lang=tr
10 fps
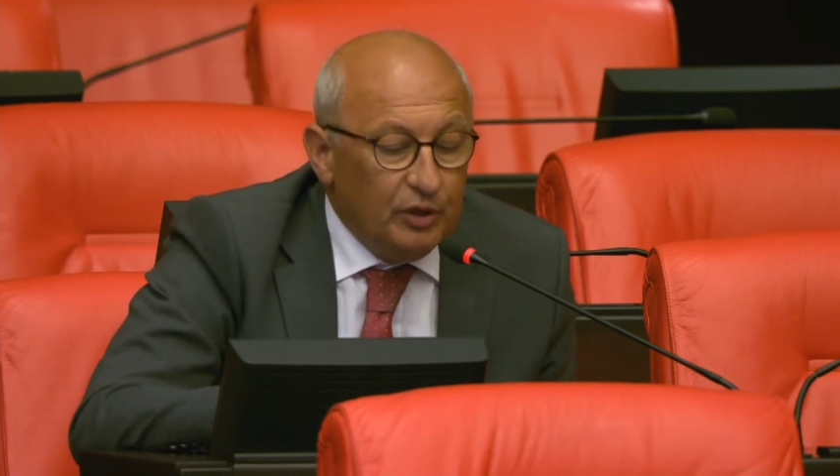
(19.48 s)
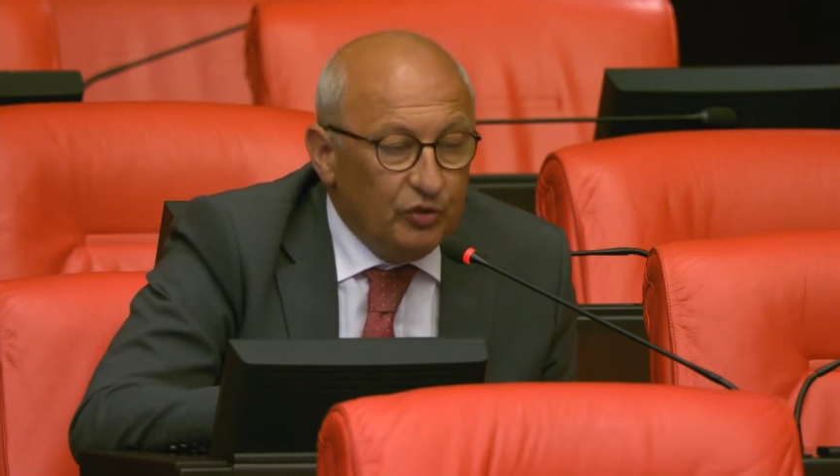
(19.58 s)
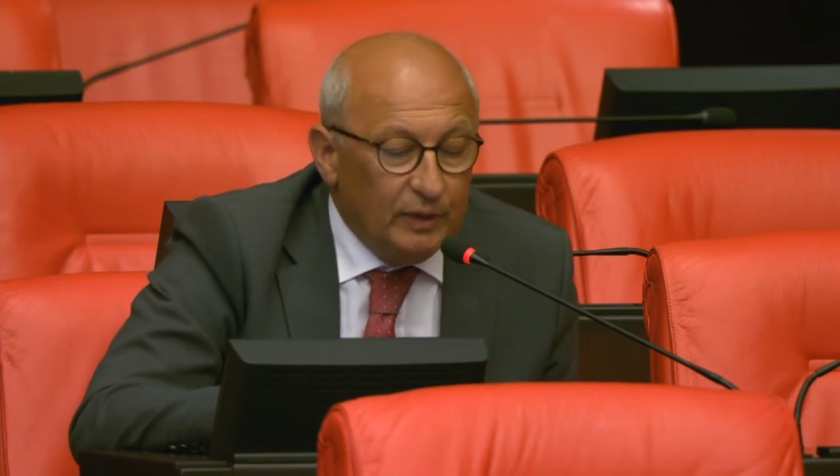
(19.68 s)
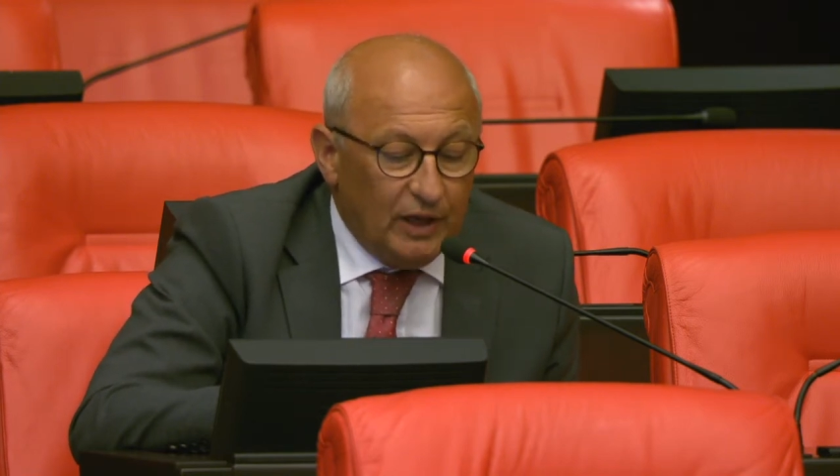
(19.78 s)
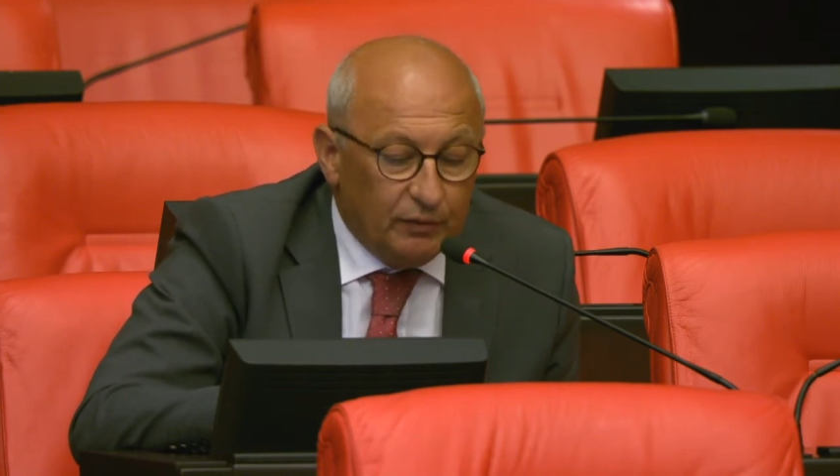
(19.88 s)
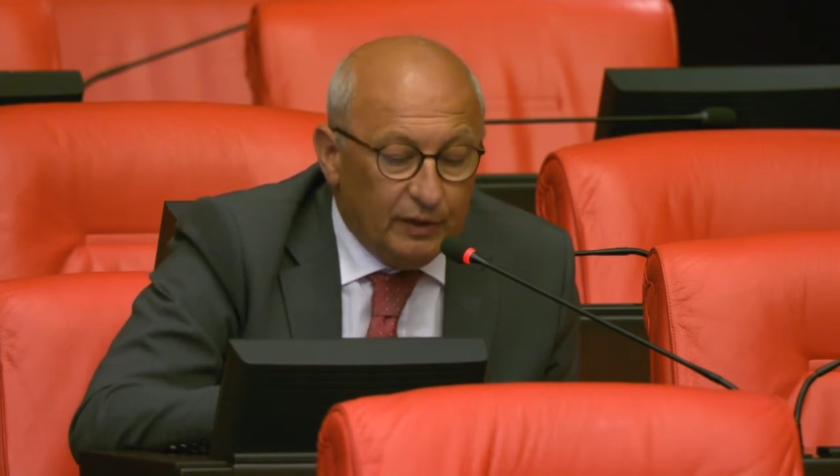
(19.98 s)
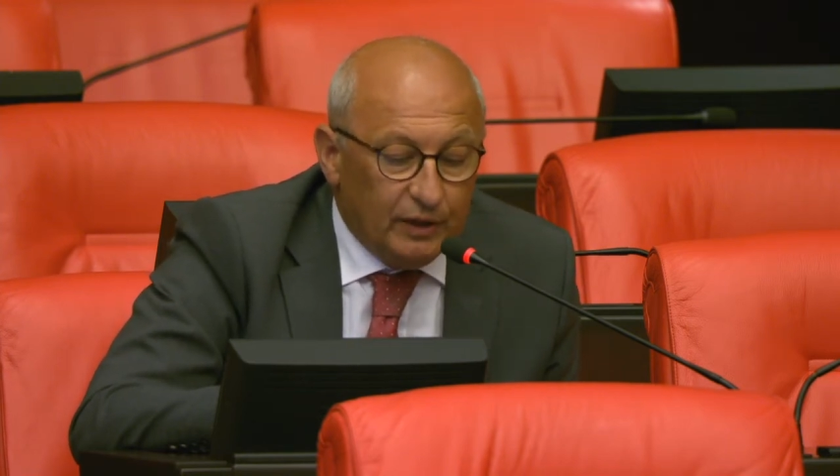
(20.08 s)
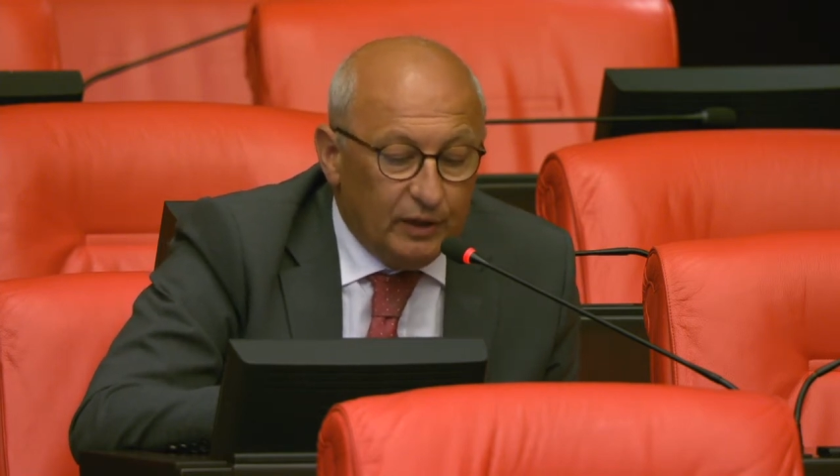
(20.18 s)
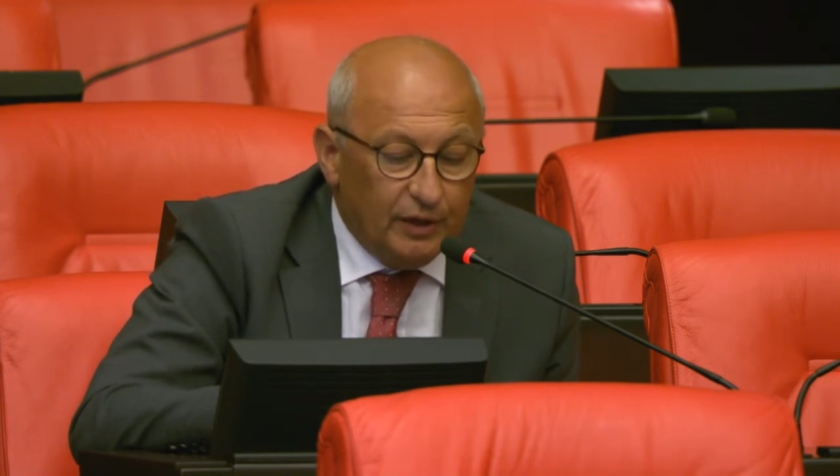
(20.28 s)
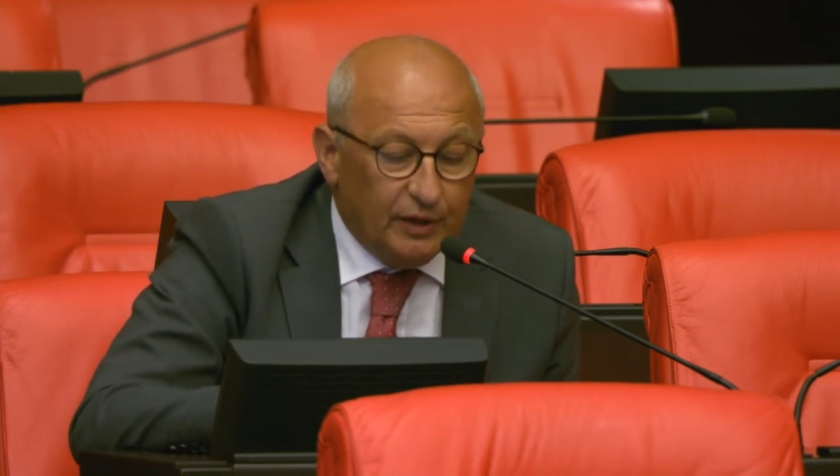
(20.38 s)
Biz
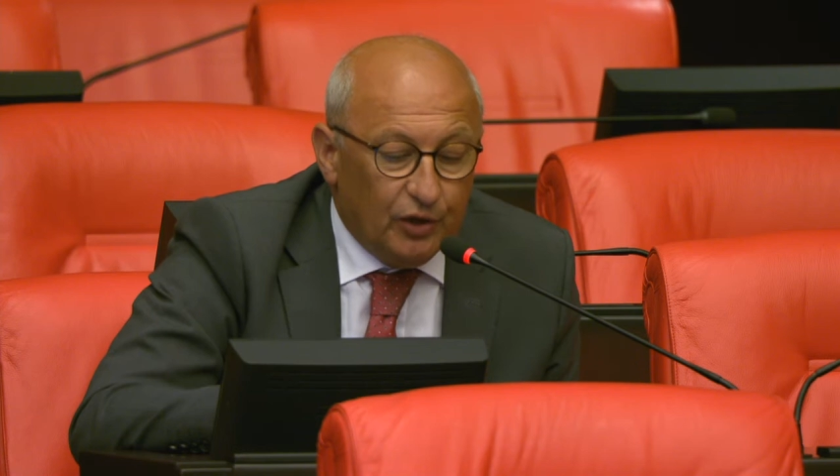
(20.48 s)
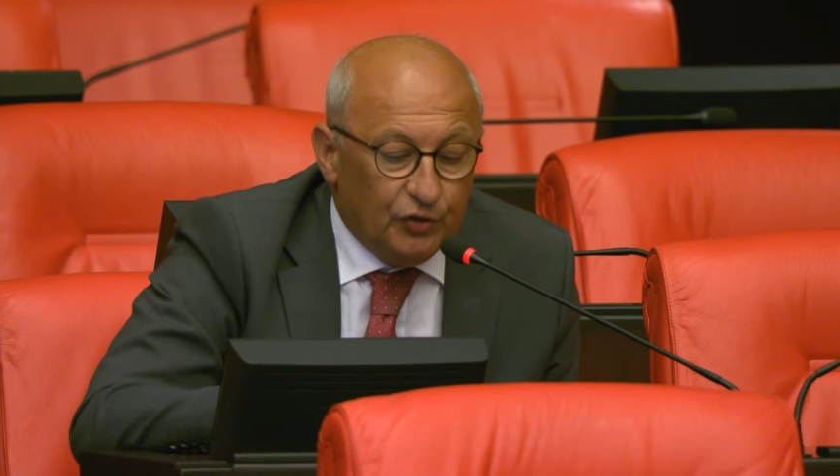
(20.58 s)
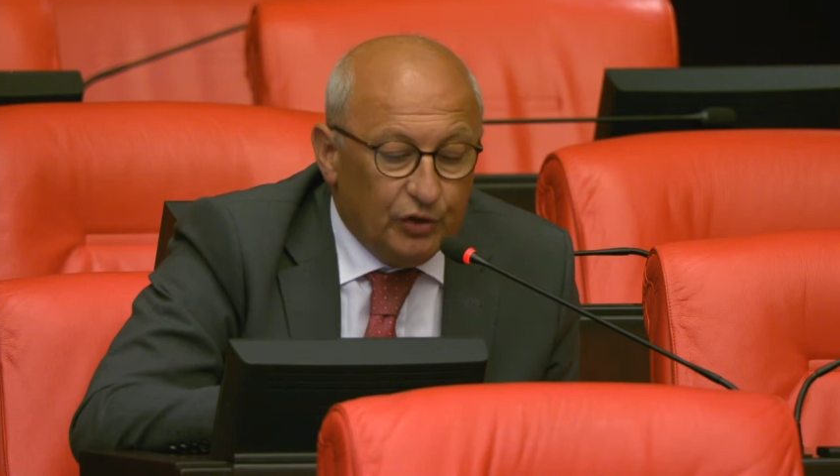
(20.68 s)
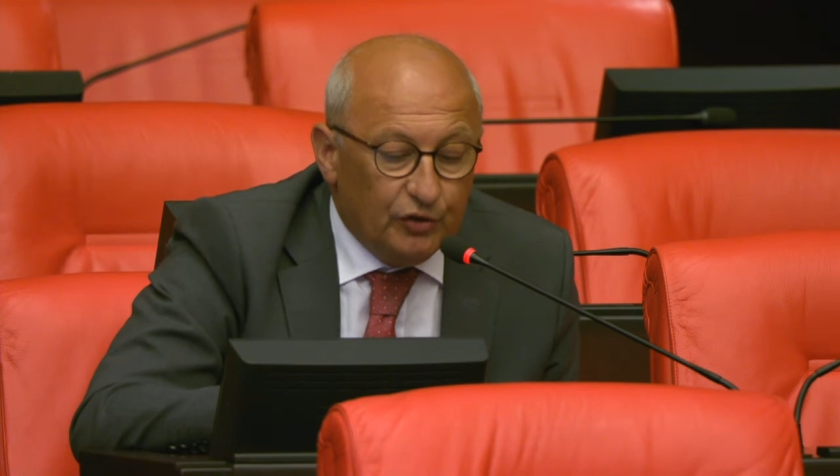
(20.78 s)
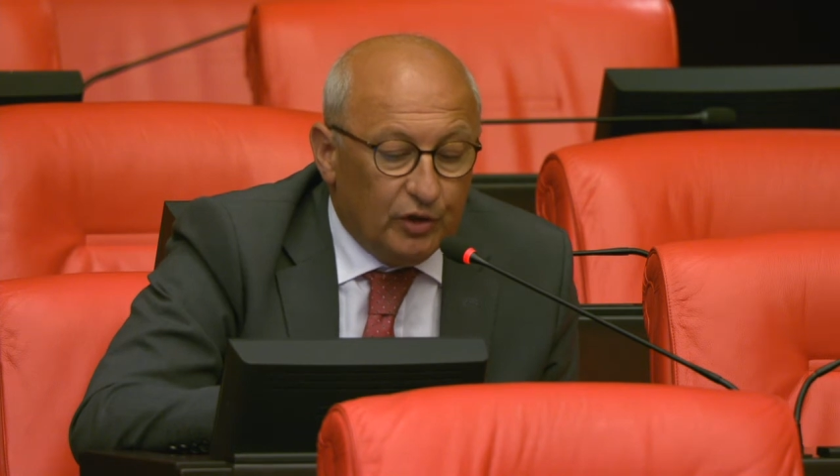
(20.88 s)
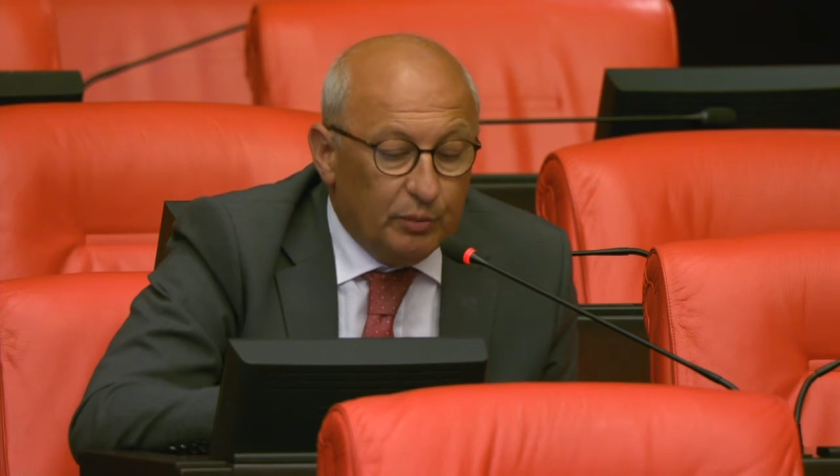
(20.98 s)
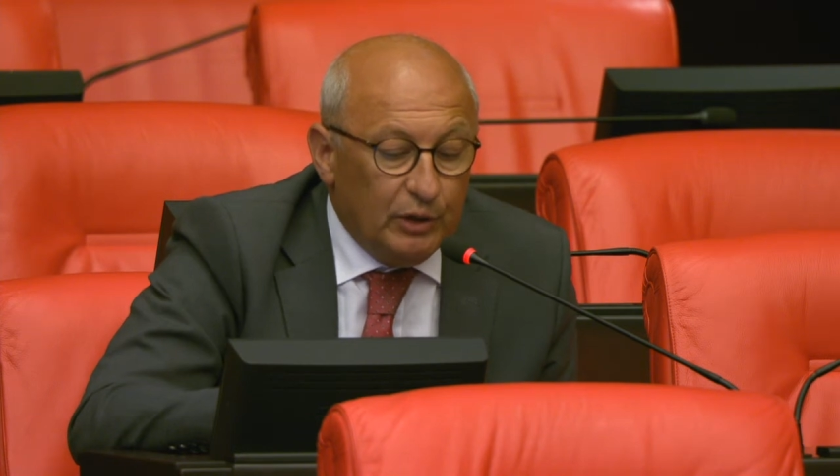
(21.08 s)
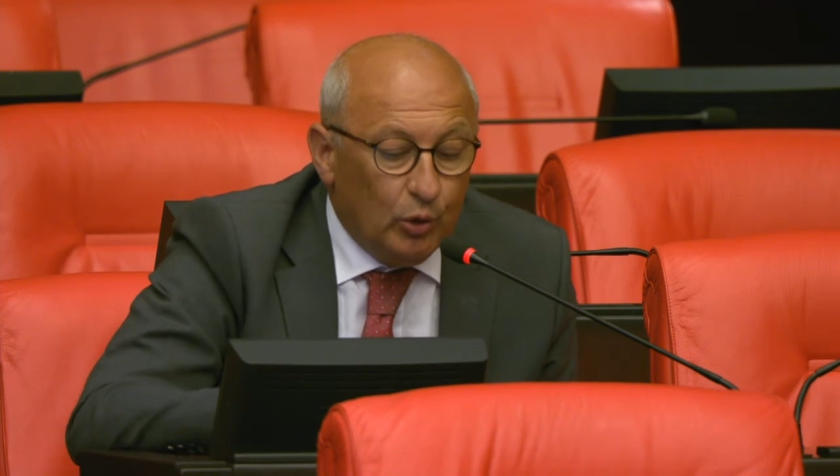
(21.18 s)
milletvekilleri, gazetecileri,